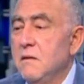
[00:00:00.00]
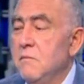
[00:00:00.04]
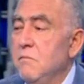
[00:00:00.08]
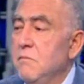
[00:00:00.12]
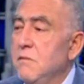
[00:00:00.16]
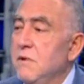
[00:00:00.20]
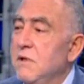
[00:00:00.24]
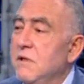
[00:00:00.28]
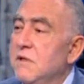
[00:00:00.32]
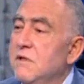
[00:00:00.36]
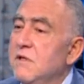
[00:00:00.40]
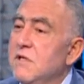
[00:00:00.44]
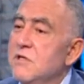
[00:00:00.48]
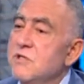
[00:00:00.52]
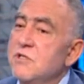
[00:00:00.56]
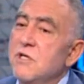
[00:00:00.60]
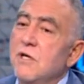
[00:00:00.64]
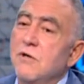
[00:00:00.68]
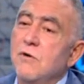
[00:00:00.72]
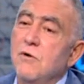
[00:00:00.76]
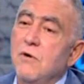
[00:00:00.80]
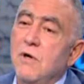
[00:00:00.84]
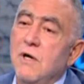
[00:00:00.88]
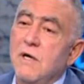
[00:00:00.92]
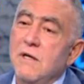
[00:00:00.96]
من
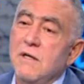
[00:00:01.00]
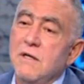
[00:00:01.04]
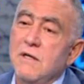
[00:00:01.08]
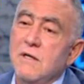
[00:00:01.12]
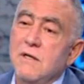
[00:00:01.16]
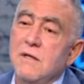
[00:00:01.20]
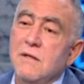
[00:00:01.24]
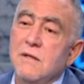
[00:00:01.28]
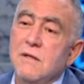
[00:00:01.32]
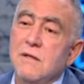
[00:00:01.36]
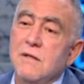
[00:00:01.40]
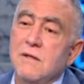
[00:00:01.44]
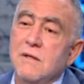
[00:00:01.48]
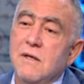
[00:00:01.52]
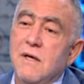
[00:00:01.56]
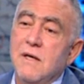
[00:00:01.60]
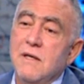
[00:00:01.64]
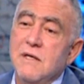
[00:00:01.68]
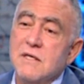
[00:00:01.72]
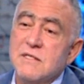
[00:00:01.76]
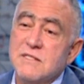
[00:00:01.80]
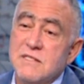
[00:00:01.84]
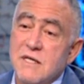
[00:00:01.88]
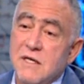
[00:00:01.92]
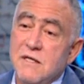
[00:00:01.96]
التجرؤ على
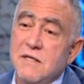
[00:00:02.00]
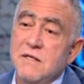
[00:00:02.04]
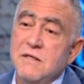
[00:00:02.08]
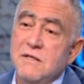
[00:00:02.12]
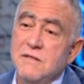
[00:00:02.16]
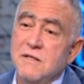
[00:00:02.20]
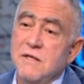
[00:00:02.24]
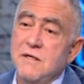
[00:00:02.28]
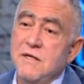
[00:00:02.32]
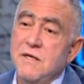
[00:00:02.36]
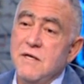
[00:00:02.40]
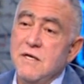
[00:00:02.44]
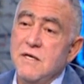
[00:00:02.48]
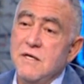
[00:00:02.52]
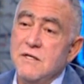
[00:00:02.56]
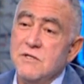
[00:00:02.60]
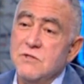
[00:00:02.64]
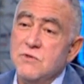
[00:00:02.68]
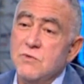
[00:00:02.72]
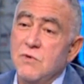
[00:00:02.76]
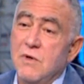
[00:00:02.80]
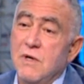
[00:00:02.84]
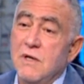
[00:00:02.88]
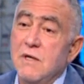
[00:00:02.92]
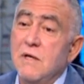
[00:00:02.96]
على سكينه
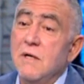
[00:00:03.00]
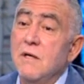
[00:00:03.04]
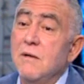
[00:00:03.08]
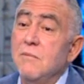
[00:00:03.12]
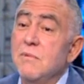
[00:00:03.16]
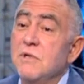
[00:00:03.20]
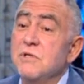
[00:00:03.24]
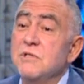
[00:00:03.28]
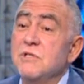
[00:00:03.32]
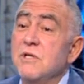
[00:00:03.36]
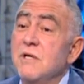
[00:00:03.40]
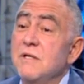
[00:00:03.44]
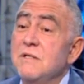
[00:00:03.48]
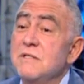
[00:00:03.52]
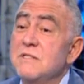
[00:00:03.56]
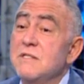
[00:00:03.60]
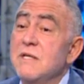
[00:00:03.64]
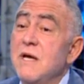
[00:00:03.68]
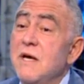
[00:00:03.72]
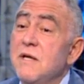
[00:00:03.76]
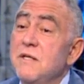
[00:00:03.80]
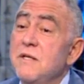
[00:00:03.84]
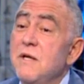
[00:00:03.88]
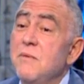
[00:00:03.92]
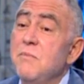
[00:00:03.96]
الناس وعلى
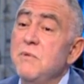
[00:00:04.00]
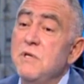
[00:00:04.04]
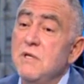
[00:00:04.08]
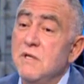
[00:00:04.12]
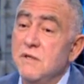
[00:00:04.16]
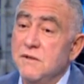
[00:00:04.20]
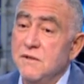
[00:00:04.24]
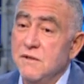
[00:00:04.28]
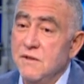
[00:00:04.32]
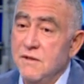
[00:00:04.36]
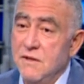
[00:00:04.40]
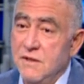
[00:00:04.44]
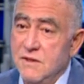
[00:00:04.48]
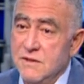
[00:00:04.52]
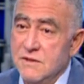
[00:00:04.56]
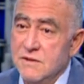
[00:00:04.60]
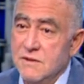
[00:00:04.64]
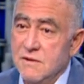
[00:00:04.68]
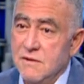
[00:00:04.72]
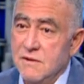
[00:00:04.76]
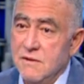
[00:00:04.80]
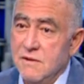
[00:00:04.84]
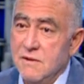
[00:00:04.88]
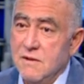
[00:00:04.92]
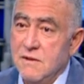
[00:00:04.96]
ادميه الناس
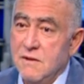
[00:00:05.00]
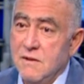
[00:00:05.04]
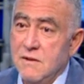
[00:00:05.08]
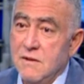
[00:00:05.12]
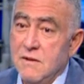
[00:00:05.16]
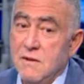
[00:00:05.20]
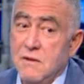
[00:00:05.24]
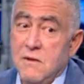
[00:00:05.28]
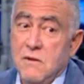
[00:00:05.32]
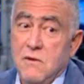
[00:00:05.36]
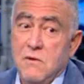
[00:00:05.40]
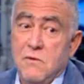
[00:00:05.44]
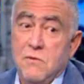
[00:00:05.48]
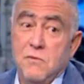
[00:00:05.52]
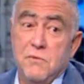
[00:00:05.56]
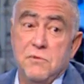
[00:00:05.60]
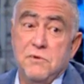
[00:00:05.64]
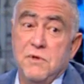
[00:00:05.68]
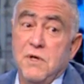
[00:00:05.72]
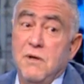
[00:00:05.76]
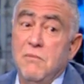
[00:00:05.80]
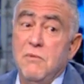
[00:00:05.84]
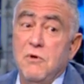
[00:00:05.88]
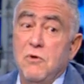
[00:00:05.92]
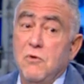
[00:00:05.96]

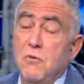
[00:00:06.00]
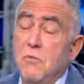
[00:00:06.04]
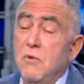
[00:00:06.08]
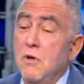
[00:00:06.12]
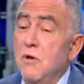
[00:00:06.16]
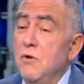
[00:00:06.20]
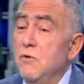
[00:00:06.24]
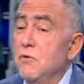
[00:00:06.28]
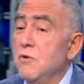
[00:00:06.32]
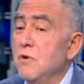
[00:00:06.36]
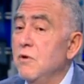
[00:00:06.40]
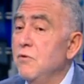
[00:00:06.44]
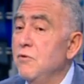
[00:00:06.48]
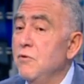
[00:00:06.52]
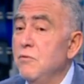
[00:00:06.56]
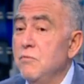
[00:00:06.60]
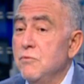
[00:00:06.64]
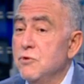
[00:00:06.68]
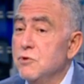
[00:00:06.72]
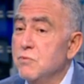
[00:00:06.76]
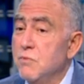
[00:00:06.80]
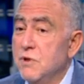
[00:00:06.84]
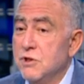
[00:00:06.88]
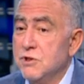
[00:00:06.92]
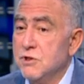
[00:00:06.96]
وبيتعاملوا معهم كونهم
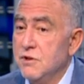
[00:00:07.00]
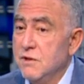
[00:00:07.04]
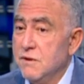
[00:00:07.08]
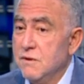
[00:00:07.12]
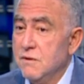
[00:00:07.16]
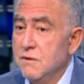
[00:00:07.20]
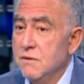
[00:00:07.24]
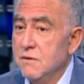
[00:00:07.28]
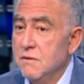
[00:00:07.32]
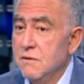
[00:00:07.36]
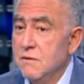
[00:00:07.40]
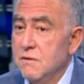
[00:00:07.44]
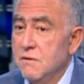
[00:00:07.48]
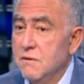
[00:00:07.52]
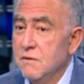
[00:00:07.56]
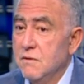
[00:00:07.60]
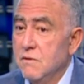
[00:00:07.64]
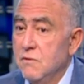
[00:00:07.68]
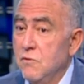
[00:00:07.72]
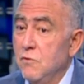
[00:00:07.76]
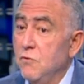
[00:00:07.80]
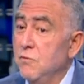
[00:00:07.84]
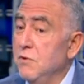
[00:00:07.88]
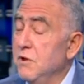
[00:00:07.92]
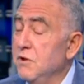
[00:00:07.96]
مش بشر
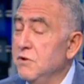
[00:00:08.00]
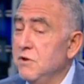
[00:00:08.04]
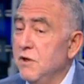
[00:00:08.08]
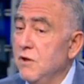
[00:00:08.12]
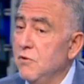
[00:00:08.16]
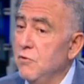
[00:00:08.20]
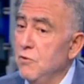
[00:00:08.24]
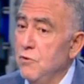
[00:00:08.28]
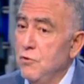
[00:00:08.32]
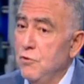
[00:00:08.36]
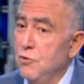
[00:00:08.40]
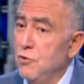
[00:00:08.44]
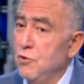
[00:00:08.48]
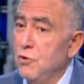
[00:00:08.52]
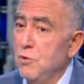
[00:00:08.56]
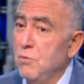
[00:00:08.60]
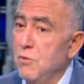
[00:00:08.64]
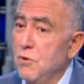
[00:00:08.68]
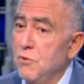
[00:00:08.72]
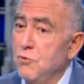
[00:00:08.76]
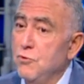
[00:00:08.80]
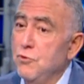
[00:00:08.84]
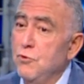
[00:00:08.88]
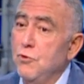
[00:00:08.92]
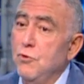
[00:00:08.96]
وبيختاروا لهم
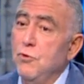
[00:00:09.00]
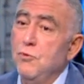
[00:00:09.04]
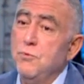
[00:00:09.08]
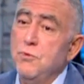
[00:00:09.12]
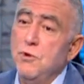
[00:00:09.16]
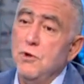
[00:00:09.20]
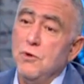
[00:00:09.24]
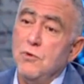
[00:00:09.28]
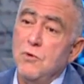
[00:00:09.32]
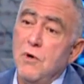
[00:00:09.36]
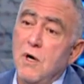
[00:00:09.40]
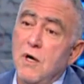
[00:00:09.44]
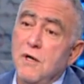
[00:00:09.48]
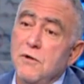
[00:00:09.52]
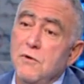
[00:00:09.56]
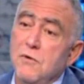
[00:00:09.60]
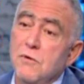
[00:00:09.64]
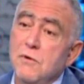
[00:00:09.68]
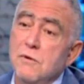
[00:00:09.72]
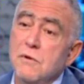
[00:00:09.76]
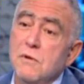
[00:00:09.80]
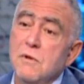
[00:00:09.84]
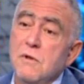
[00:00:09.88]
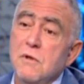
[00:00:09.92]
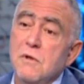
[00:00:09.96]
الموضوع وبيحكوا عنهم